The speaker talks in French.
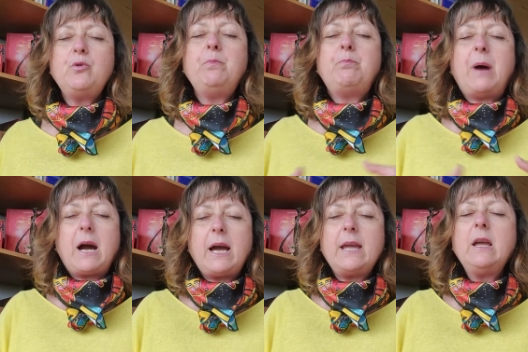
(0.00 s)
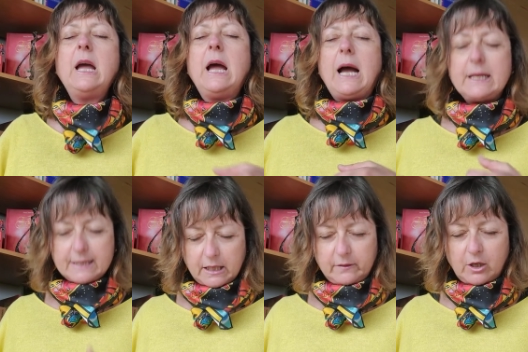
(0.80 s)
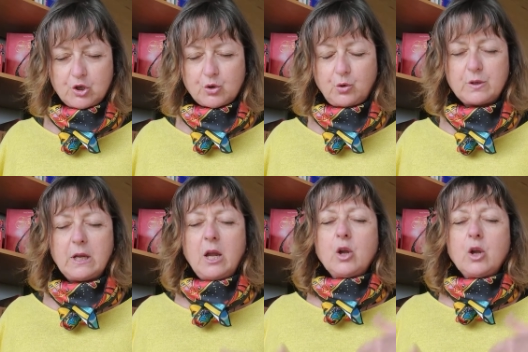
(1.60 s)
plus pareil à certaines choses